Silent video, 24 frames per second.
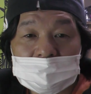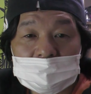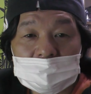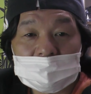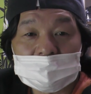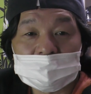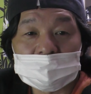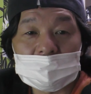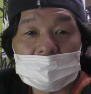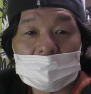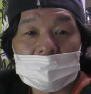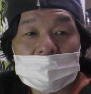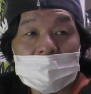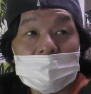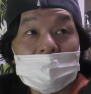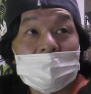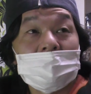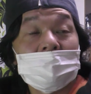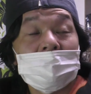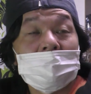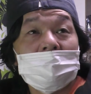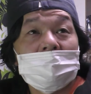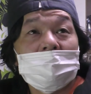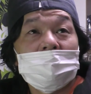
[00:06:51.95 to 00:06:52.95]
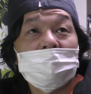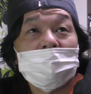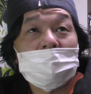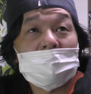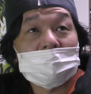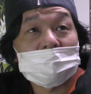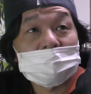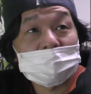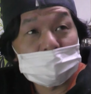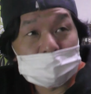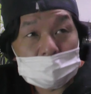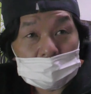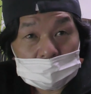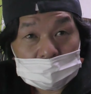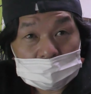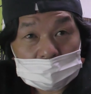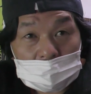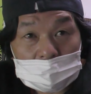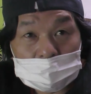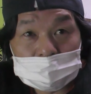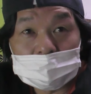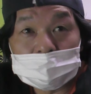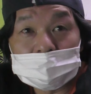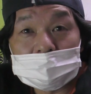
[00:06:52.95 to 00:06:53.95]
なので、まあ、
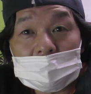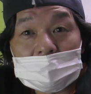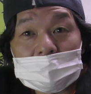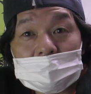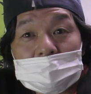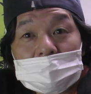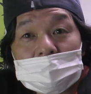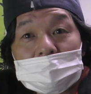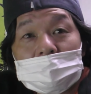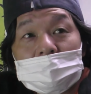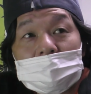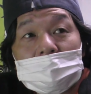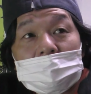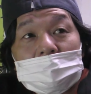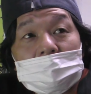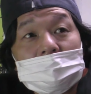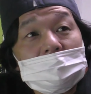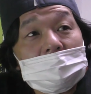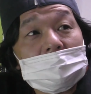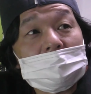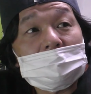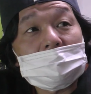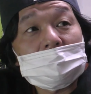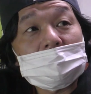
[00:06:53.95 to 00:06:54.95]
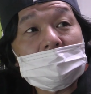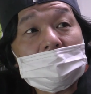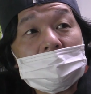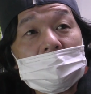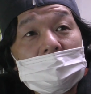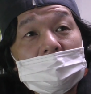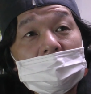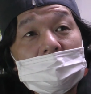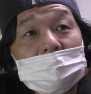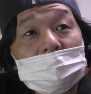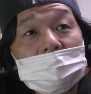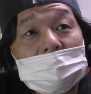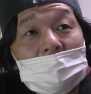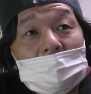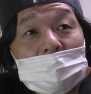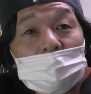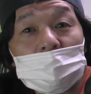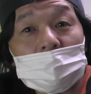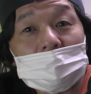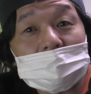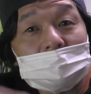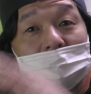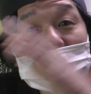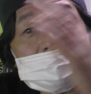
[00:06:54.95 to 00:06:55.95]
プロタイプみたいに、えー、
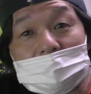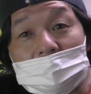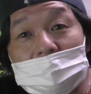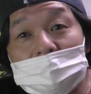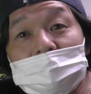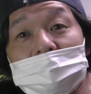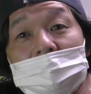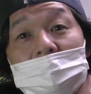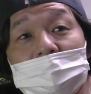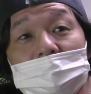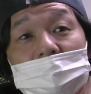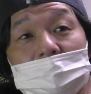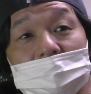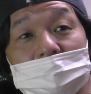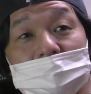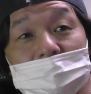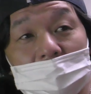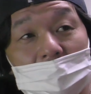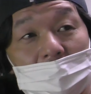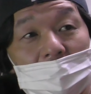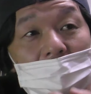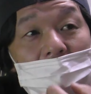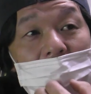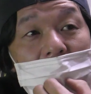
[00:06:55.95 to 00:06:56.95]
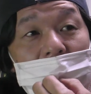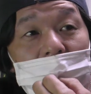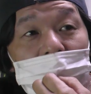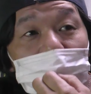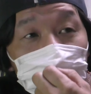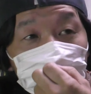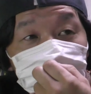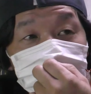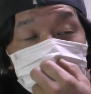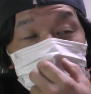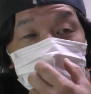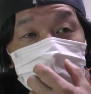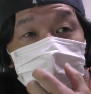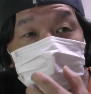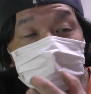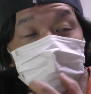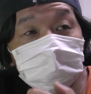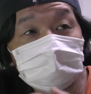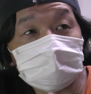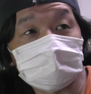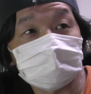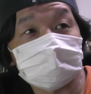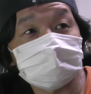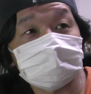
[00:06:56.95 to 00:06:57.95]
箱型じゃなくてもですね、えー、
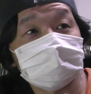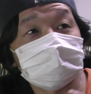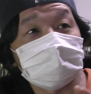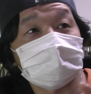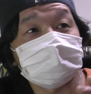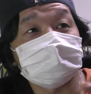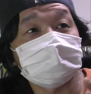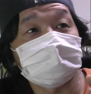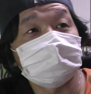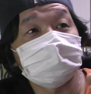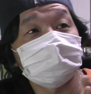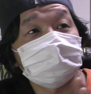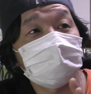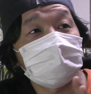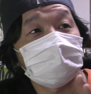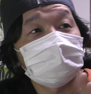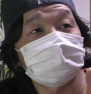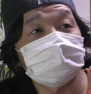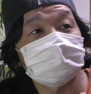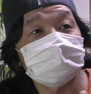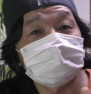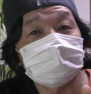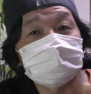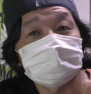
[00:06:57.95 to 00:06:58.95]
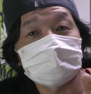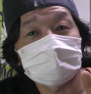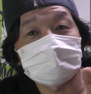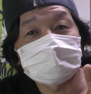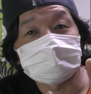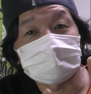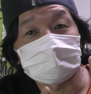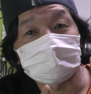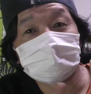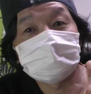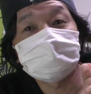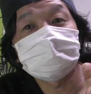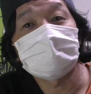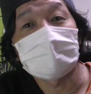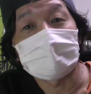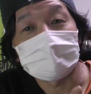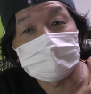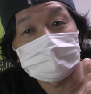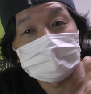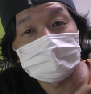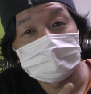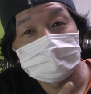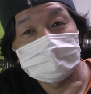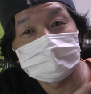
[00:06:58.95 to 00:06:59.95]
今やってるのは、なんせ6
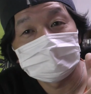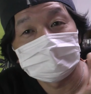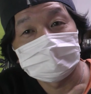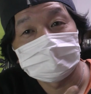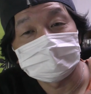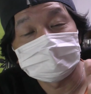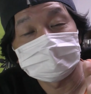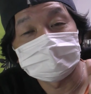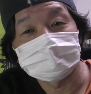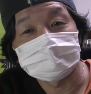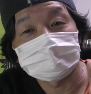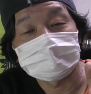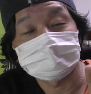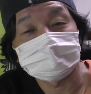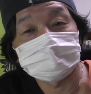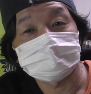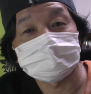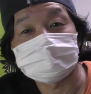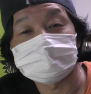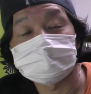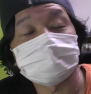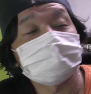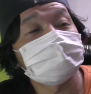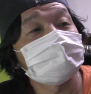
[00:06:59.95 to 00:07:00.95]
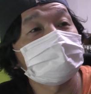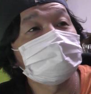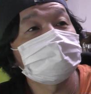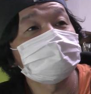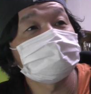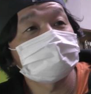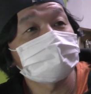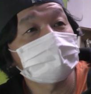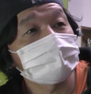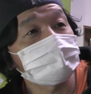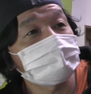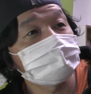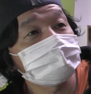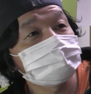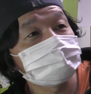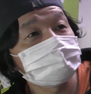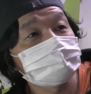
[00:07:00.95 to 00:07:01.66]
台、新成書を作ってるんで、